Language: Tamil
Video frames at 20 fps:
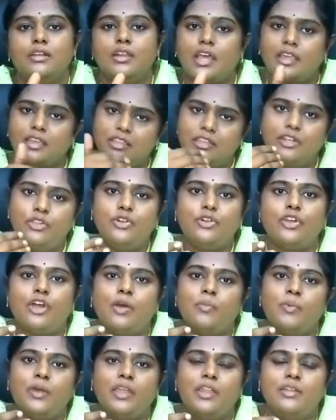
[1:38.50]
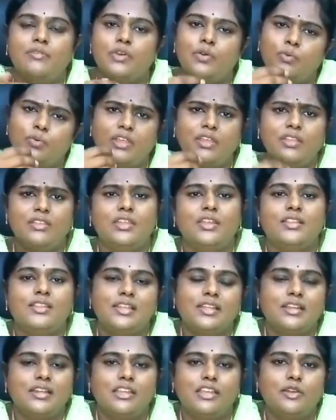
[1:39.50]
நான் இதுலேயும் டாப் ஆகிடுவேன் ஒரே
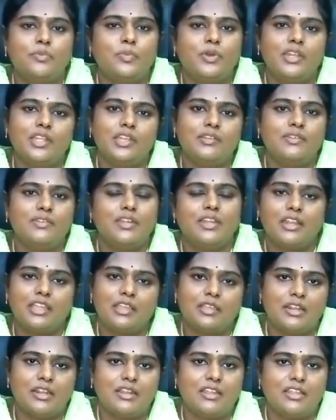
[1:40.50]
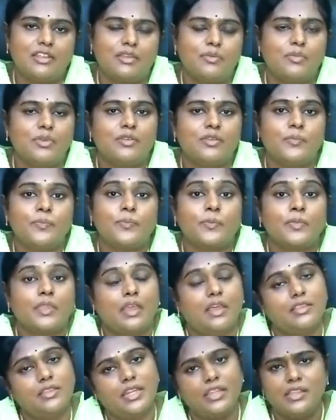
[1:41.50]
தரத்தில் கிளியர் பண்ணிடுவேன்னு நினைக்கலாம் நிறைய பேர்
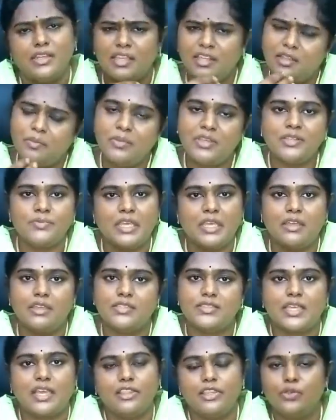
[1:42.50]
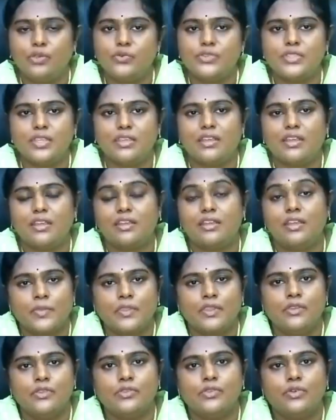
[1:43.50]
அதுலேயும் நிறைய பேர் சாதிக்கவும் செய்கிறாங்க
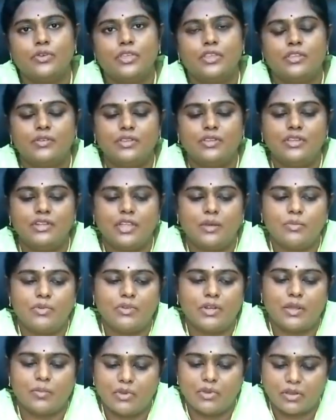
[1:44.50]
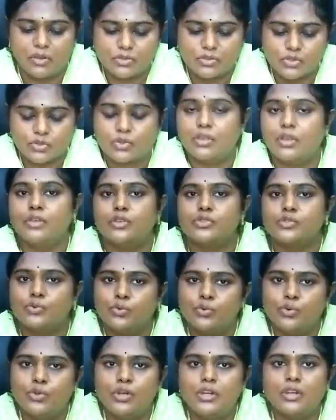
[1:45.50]
ஸோ இது வந்து நம்ம நம்ம
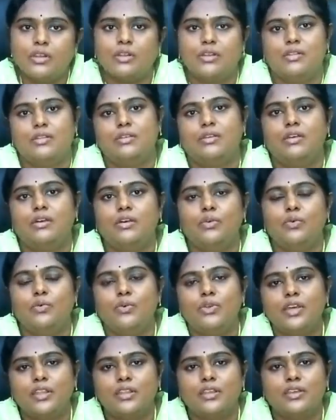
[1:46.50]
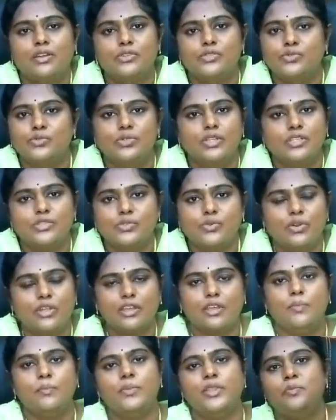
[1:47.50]
ஸ்கூல் குள்ளே இருக்கிற ஸ்டூடெண்ட்ஸ் கூட
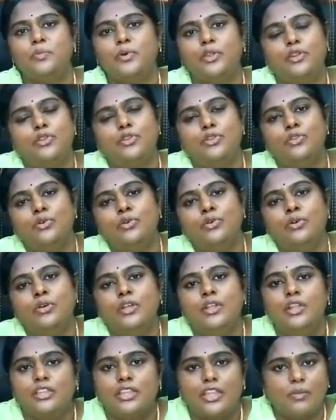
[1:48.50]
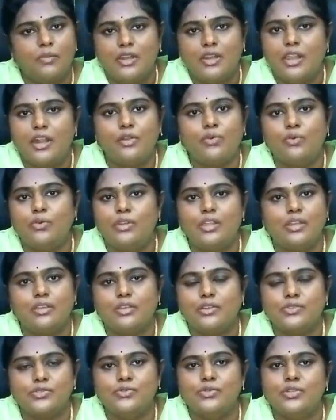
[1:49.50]
கம்பீட் பண்ணுறதோ தமிழ்நாடுக்குள்ளே
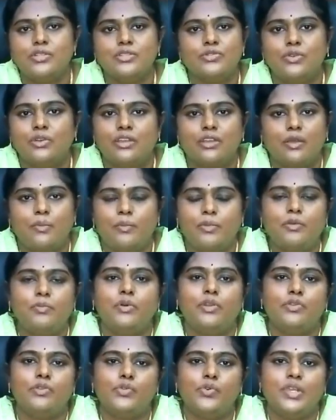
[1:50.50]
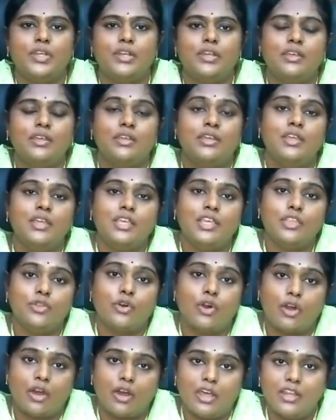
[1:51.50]
இருக்கிற ஸ்டூடெண்ட்ஸோட கம்பீட் பண்ணுறதோ இல்லை
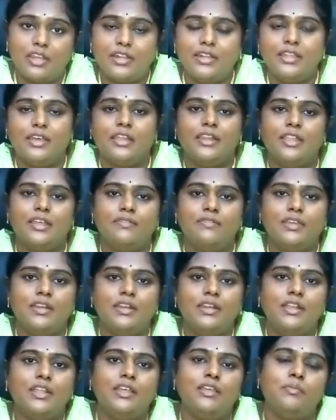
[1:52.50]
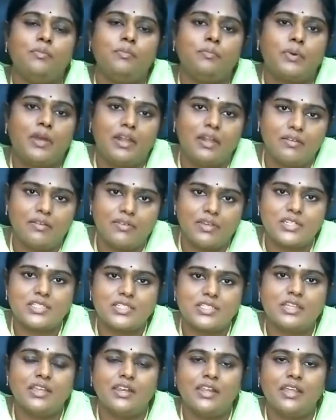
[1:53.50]
இது ஆல் இண்டியா லெவலில் பல
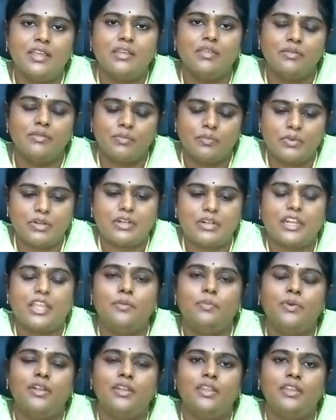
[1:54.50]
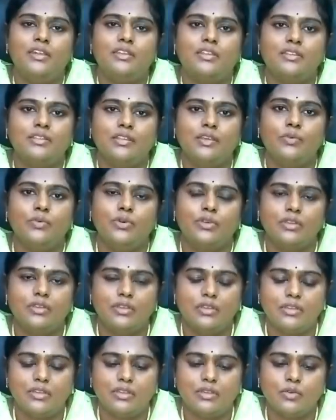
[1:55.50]
வருஷங்களாக ட்ரை பண்ணிக்கிட்டு இருந்த ஒரு
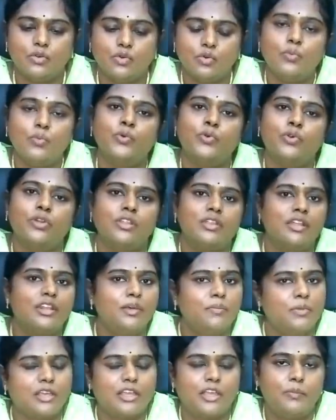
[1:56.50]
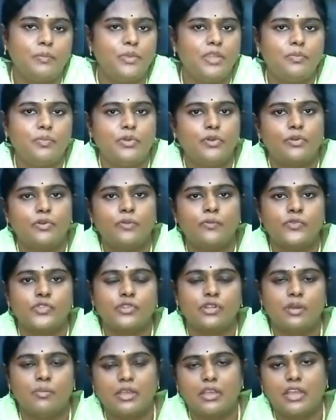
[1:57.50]
குரூப் கூட தான் நம்ம கம்பீட் பண்ணுறோம்
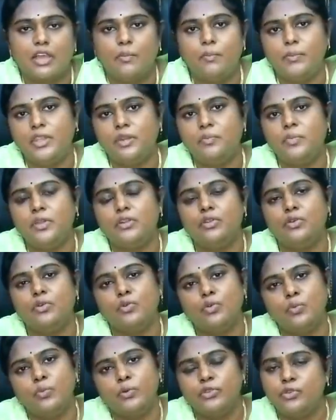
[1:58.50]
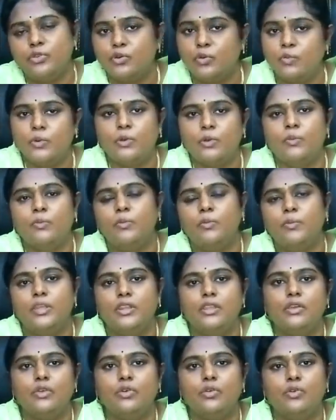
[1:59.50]
ஸோ நம்ம கம்பீட் பண்ணுற குரூப் வந்து ரொம்ப ரொம்ப
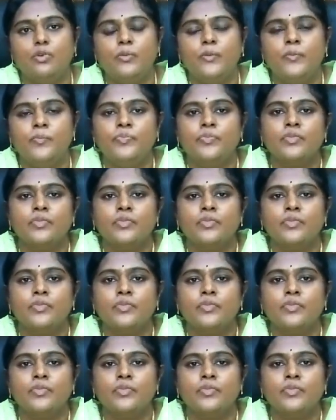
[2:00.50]
பெரிய குரூப்